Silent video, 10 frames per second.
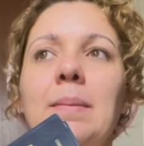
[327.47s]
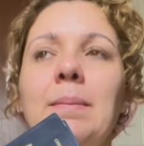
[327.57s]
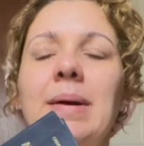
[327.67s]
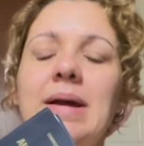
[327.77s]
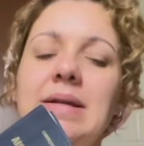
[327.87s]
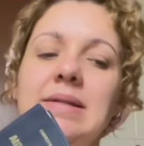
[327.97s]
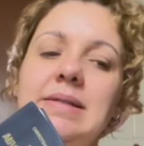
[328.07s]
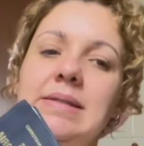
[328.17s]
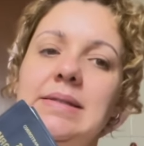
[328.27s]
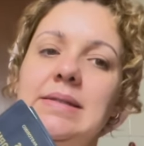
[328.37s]

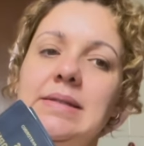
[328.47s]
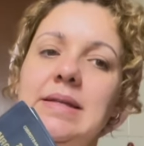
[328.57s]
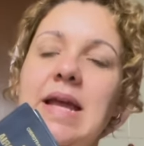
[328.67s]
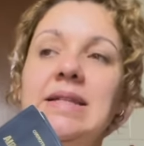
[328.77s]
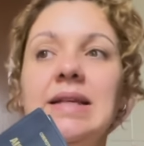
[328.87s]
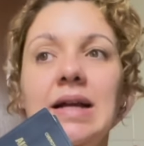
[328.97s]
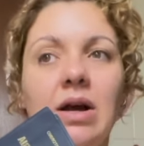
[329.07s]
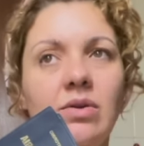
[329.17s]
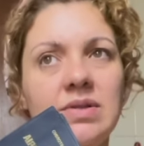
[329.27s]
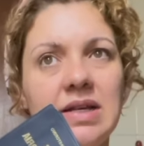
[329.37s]
mas essa
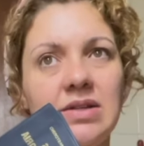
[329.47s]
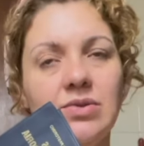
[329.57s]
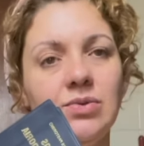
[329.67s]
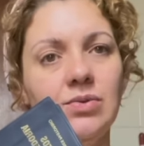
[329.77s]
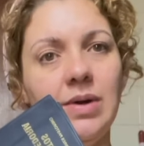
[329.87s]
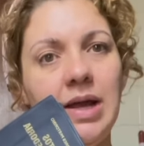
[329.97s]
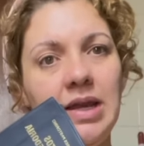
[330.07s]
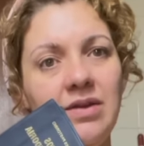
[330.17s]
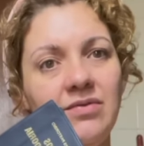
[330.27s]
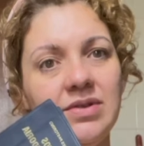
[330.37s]
calça azul
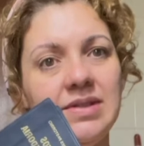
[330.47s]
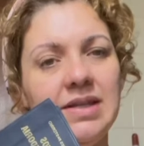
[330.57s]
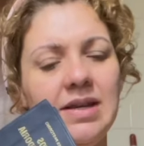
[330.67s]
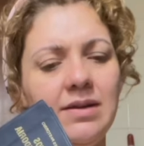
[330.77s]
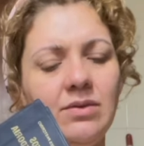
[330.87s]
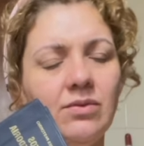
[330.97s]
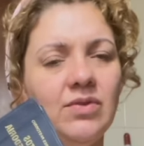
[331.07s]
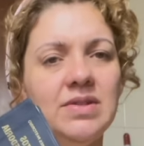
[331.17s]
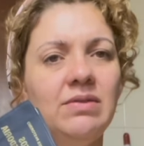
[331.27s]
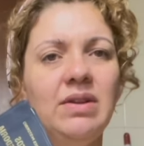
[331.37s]
aí, você não,
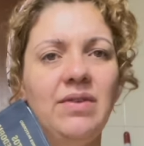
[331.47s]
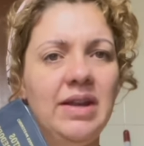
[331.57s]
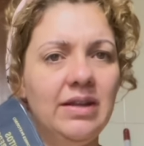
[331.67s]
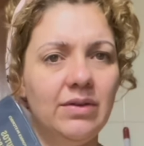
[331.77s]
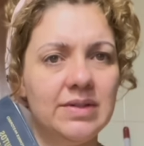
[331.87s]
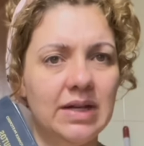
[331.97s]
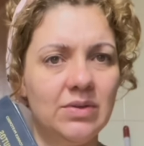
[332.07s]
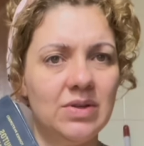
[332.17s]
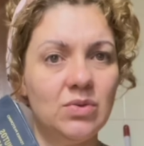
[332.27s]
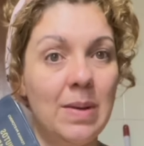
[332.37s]
você não deveria estar com essa
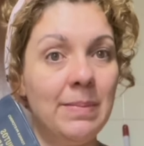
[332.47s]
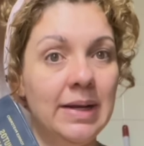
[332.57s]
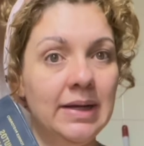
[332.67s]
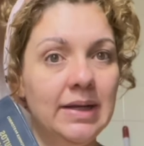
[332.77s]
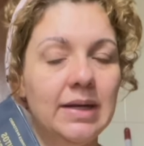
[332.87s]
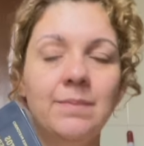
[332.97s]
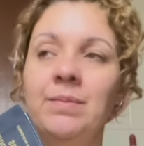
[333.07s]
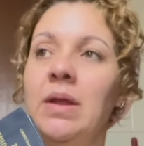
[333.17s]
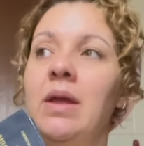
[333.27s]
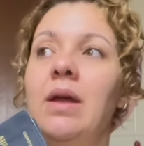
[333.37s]
calça azul, é branca.
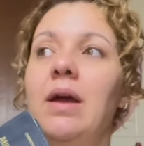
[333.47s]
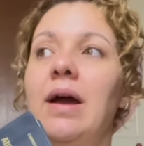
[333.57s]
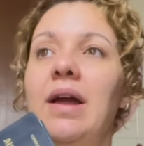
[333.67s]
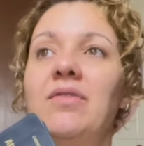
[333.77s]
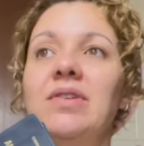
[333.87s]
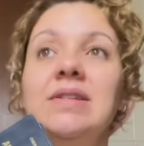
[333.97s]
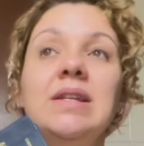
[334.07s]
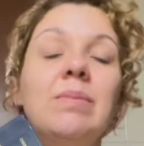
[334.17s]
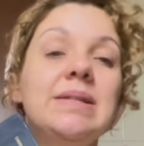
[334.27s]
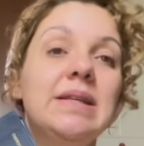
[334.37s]
Aí eu falei assim,
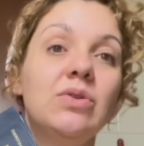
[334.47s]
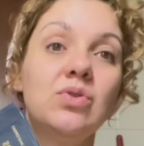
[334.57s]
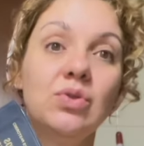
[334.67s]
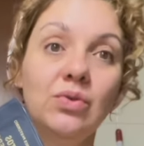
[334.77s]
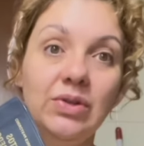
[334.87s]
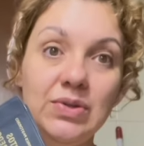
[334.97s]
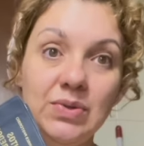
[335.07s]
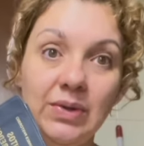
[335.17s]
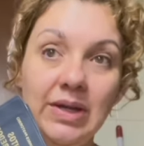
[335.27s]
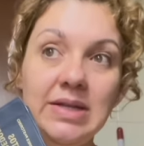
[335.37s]
não, mas é que eu sou
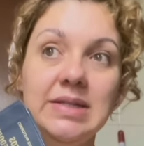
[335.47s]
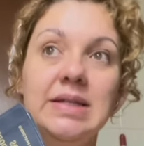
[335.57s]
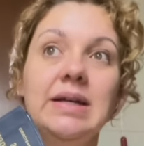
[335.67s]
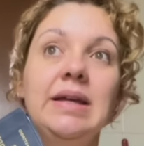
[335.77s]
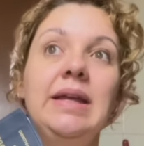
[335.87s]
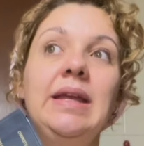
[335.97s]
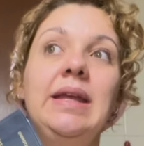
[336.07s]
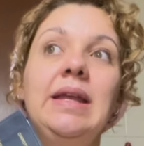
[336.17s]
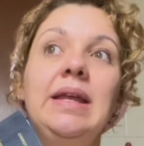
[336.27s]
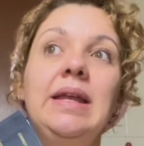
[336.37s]
nutricionista
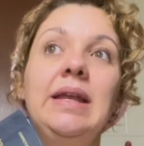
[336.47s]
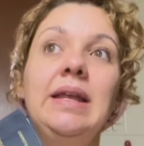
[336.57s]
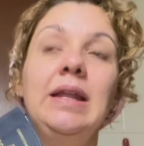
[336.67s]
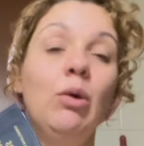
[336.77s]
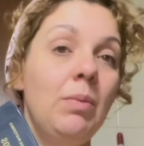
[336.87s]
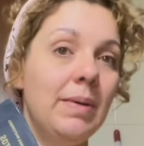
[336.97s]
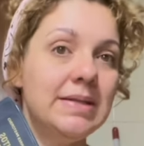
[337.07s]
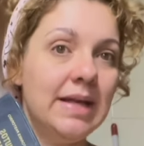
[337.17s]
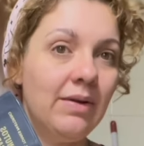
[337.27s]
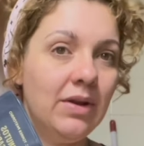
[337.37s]
e não me
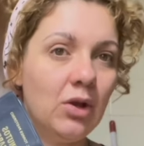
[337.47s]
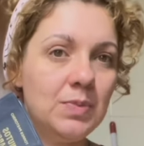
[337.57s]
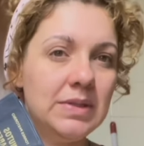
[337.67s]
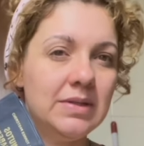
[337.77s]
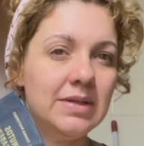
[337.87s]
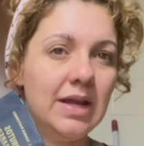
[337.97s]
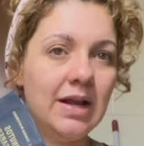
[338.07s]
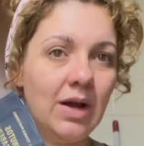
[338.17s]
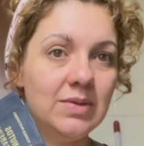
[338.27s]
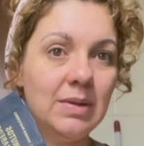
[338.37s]
passaram ainda que eu preciso ter
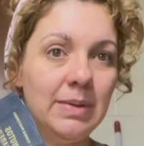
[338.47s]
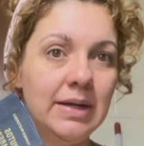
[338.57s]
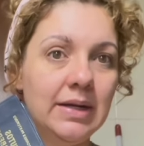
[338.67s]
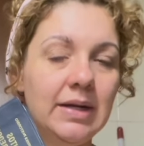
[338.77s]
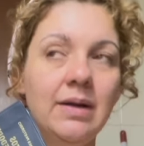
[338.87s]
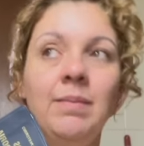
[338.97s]
calça branca.